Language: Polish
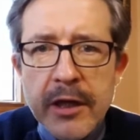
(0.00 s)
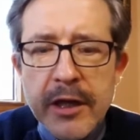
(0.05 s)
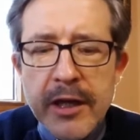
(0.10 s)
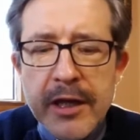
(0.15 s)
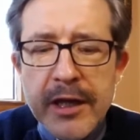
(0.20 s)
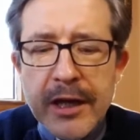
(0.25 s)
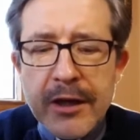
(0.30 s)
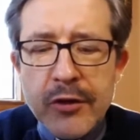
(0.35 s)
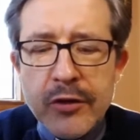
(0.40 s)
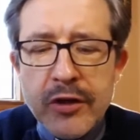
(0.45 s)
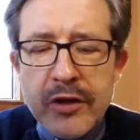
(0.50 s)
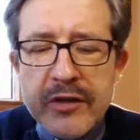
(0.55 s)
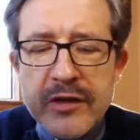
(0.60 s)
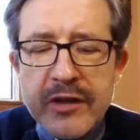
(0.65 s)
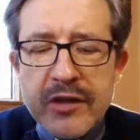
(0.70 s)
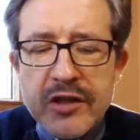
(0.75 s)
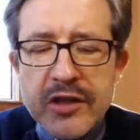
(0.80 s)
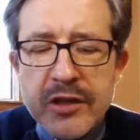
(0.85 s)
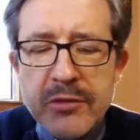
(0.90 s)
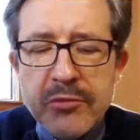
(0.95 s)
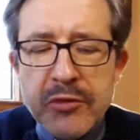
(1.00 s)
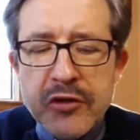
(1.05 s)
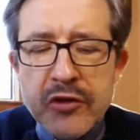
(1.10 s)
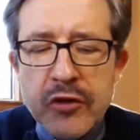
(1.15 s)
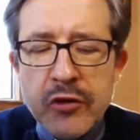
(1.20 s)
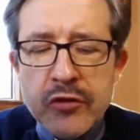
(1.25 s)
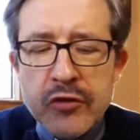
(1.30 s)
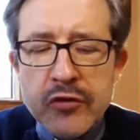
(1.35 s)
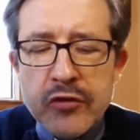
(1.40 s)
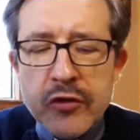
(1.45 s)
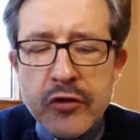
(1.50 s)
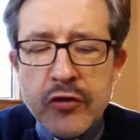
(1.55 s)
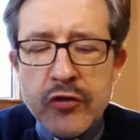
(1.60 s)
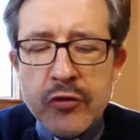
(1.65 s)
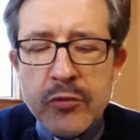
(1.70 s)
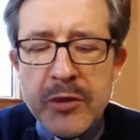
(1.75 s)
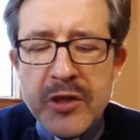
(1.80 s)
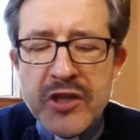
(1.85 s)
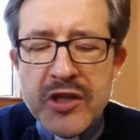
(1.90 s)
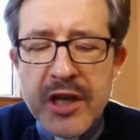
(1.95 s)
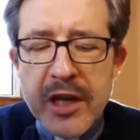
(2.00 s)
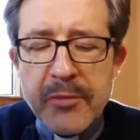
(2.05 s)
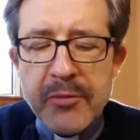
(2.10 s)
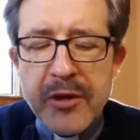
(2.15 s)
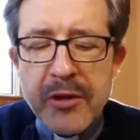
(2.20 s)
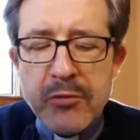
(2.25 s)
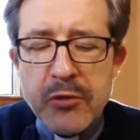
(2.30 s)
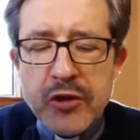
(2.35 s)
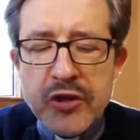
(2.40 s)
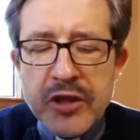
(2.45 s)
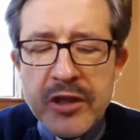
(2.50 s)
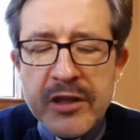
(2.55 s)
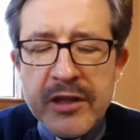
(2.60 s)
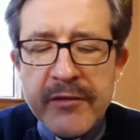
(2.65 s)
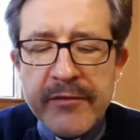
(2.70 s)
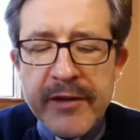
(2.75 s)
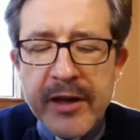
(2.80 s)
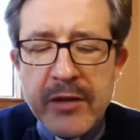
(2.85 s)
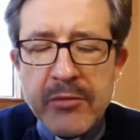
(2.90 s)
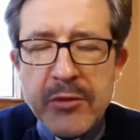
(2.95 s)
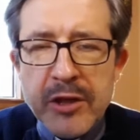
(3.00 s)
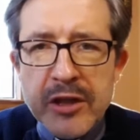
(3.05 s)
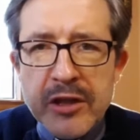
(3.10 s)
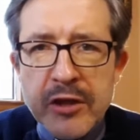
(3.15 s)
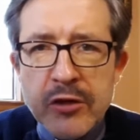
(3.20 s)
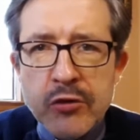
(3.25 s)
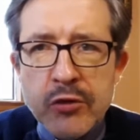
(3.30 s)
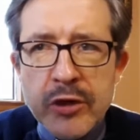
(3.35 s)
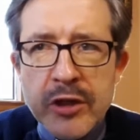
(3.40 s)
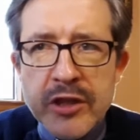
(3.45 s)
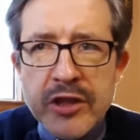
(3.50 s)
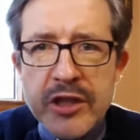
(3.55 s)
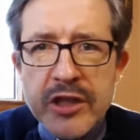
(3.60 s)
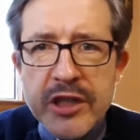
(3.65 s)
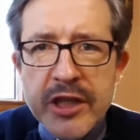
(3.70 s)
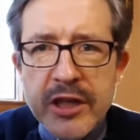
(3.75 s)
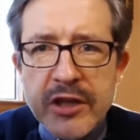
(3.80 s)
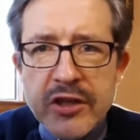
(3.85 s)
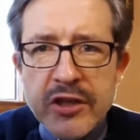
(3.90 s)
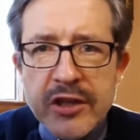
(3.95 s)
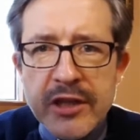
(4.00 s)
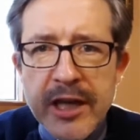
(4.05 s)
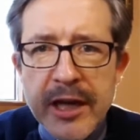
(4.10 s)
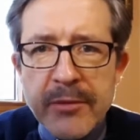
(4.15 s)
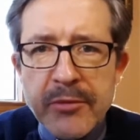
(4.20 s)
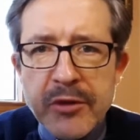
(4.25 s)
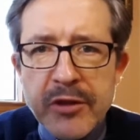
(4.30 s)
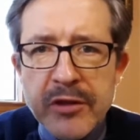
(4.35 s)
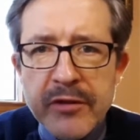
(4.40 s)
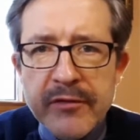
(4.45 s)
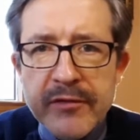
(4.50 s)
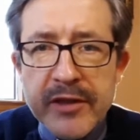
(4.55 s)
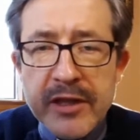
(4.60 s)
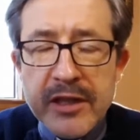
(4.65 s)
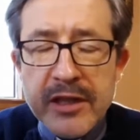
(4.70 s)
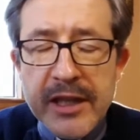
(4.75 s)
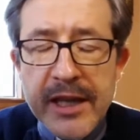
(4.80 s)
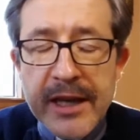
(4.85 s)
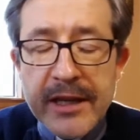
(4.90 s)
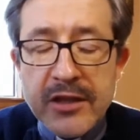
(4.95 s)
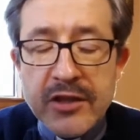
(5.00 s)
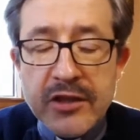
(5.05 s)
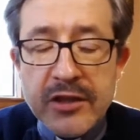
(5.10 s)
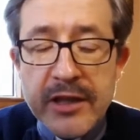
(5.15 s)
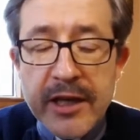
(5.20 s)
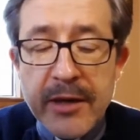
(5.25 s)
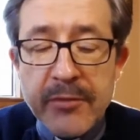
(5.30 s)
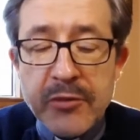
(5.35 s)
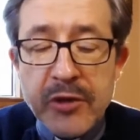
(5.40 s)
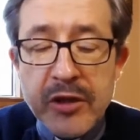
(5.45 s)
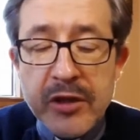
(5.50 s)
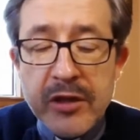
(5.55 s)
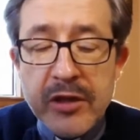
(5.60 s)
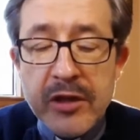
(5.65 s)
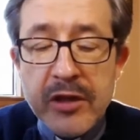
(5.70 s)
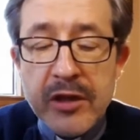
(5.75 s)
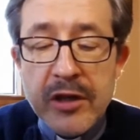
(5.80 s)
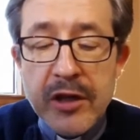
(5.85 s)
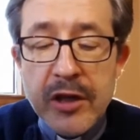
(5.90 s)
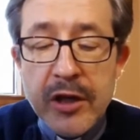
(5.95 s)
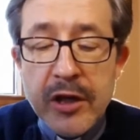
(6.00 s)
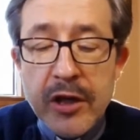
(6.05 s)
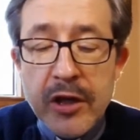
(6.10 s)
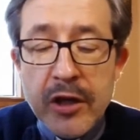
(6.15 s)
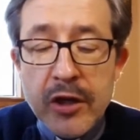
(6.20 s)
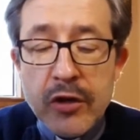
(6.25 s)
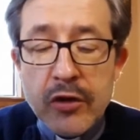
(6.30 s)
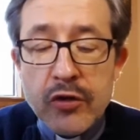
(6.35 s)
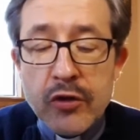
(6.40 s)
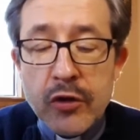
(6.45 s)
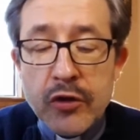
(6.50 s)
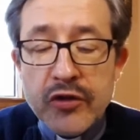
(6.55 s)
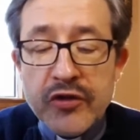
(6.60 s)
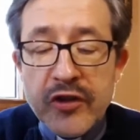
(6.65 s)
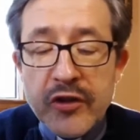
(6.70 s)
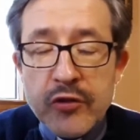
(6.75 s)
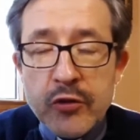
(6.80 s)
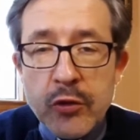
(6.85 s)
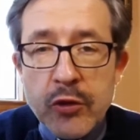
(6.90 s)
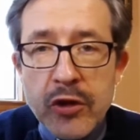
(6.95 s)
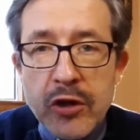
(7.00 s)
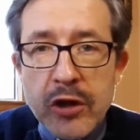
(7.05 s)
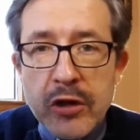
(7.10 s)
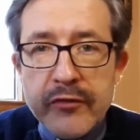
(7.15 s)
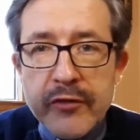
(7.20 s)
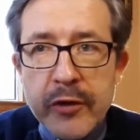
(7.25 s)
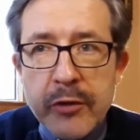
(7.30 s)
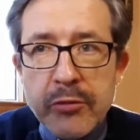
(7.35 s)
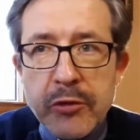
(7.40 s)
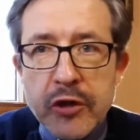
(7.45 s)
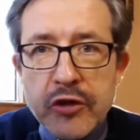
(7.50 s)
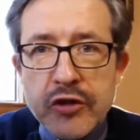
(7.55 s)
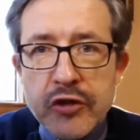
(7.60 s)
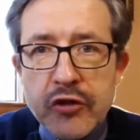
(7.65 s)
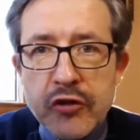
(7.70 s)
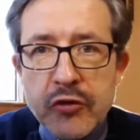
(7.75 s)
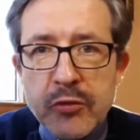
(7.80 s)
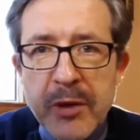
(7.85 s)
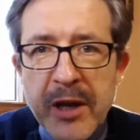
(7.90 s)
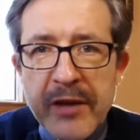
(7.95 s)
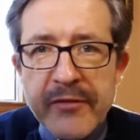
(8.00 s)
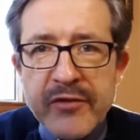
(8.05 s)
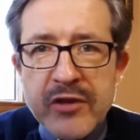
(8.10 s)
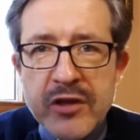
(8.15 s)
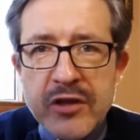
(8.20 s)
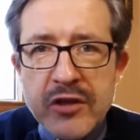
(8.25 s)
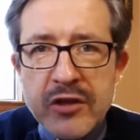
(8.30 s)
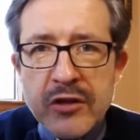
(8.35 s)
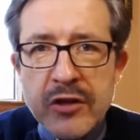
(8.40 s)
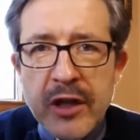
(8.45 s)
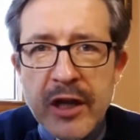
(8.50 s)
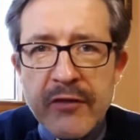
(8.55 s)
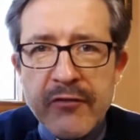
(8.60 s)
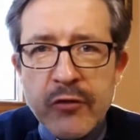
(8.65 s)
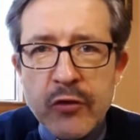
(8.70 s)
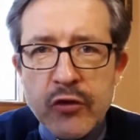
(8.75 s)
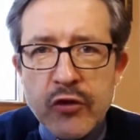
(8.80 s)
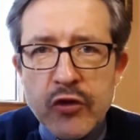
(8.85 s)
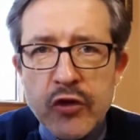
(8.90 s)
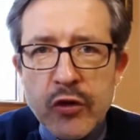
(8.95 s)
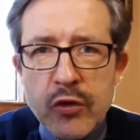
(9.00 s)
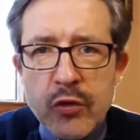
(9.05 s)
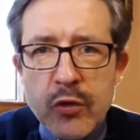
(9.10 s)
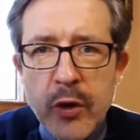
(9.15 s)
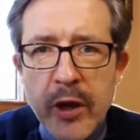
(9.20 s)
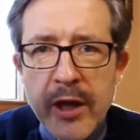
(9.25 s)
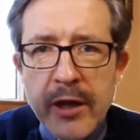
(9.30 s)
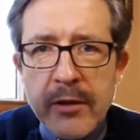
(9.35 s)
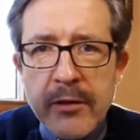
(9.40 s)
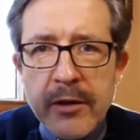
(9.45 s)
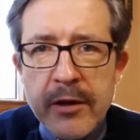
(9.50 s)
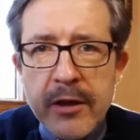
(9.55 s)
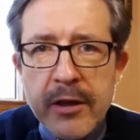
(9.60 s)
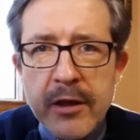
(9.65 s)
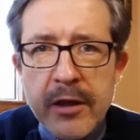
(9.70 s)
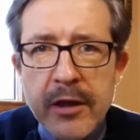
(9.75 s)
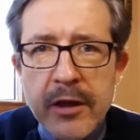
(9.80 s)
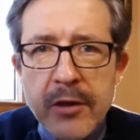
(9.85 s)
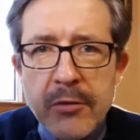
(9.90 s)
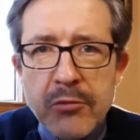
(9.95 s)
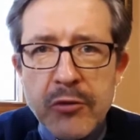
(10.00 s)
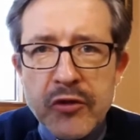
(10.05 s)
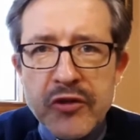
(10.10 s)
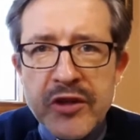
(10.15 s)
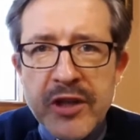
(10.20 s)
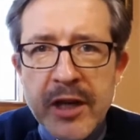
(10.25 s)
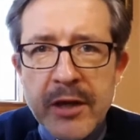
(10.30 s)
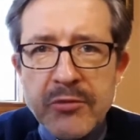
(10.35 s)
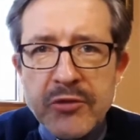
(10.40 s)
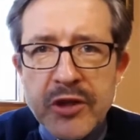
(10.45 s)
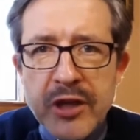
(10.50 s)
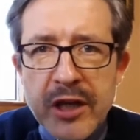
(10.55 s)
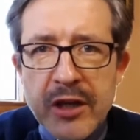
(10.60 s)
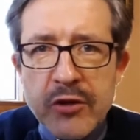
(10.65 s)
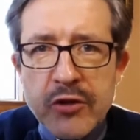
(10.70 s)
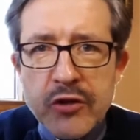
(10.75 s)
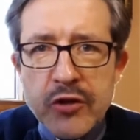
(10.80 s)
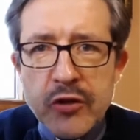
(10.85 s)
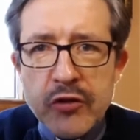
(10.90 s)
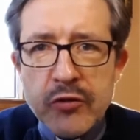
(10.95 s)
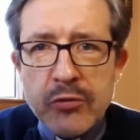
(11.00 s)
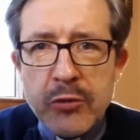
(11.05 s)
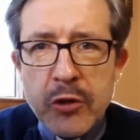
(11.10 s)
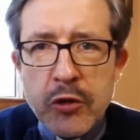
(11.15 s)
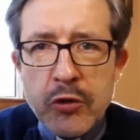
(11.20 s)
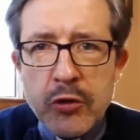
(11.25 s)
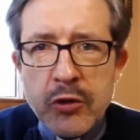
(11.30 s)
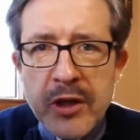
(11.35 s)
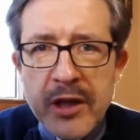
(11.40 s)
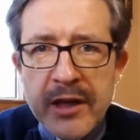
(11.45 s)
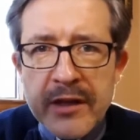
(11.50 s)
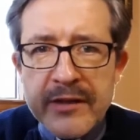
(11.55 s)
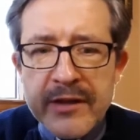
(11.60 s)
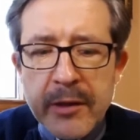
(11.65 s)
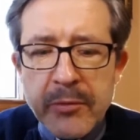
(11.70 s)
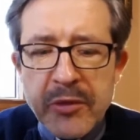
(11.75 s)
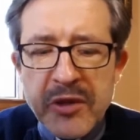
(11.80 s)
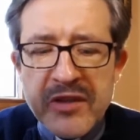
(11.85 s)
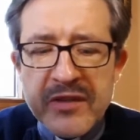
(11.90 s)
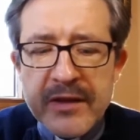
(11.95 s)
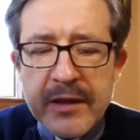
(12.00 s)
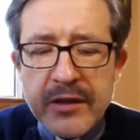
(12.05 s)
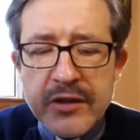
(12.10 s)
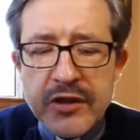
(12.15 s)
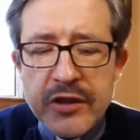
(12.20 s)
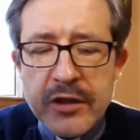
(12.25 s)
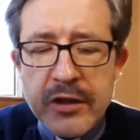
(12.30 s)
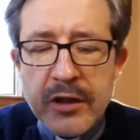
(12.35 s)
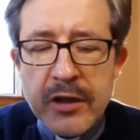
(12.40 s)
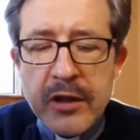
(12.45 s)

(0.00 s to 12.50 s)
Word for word: I na koniec jeszcze, by zrozumieć lepiej może te fragmenty, które dzisiaj czytamy, w tych dniach czytamy, ktoś zasugerował i proszę to sprawdzić, czy tak funkcjonuje. Postaram się jakoś to z boku teraz napisać.